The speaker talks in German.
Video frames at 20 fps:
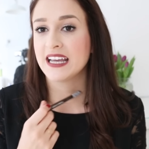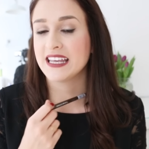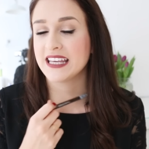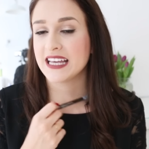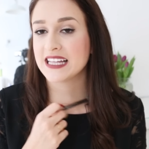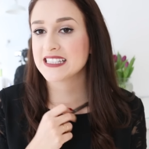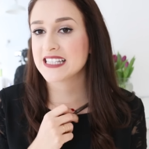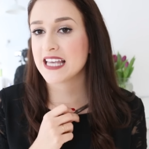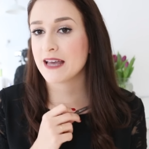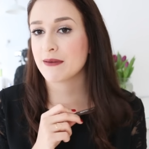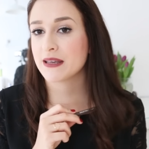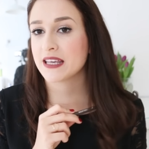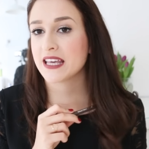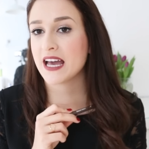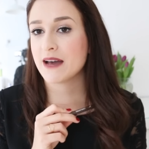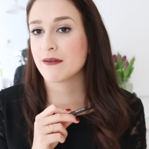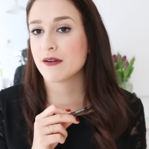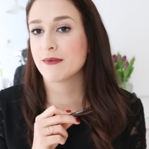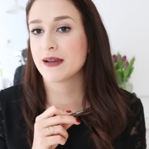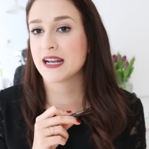Jetzt habe ich
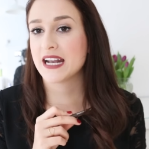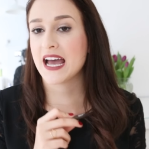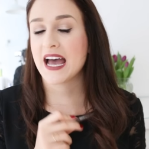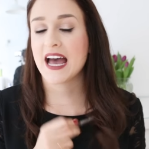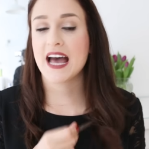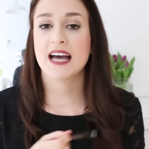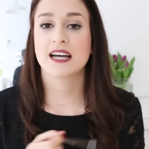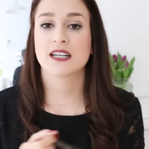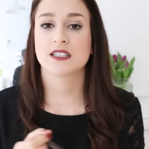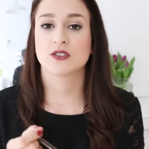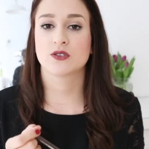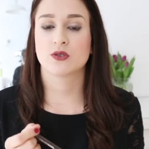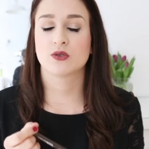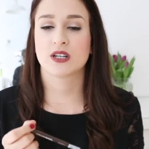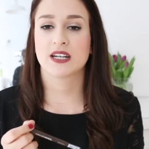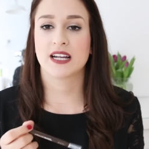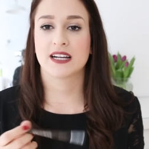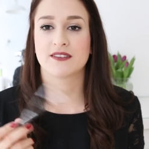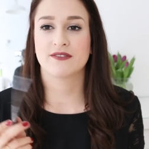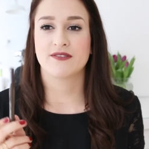ja aber meine Haare
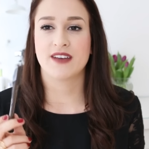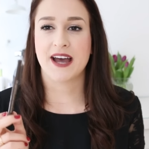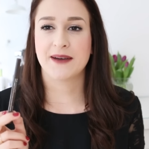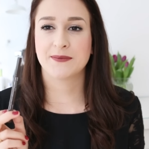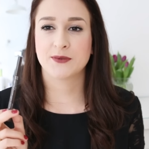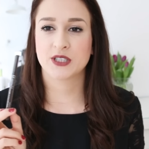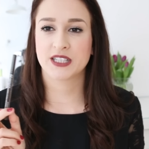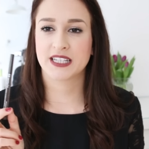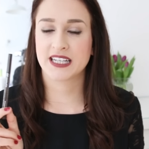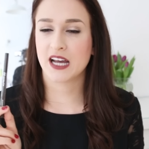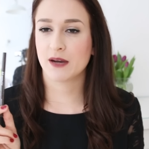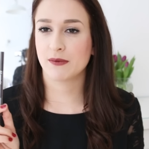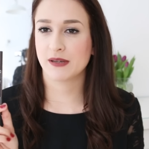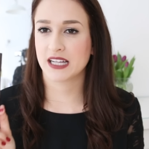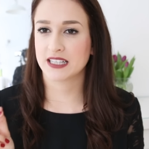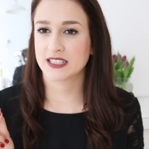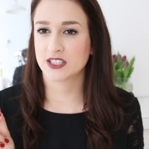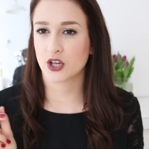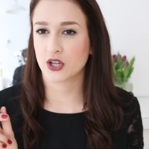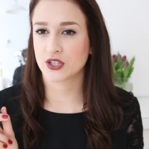dunkler gefärbt und ich glaube,
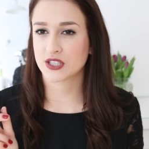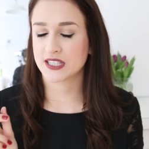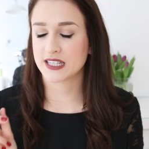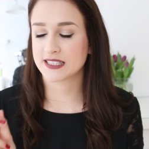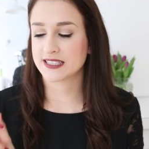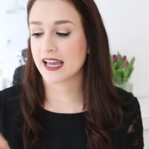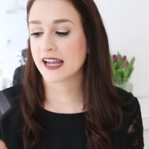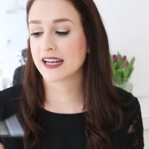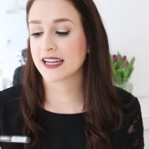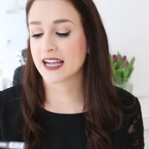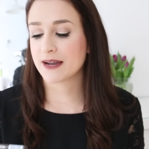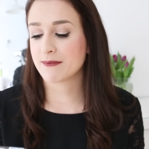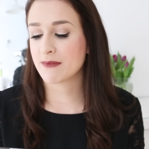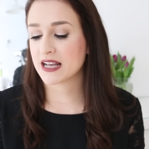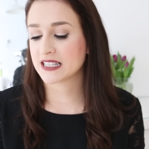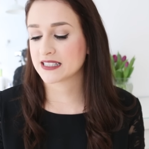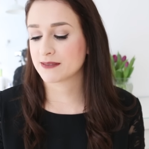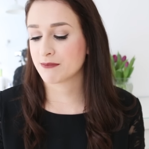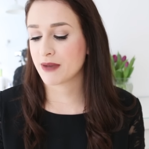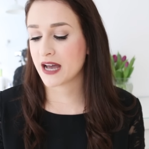jetzt könnte das
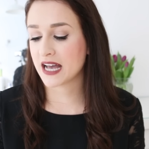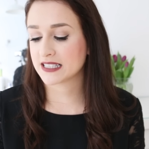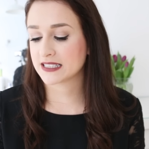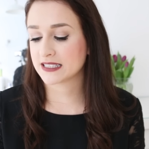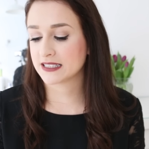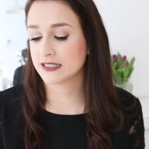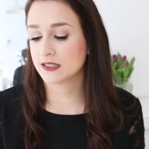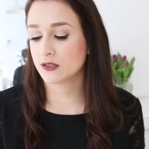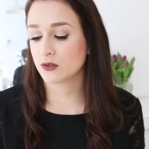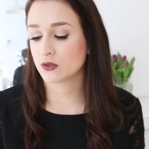einigermaßen passen.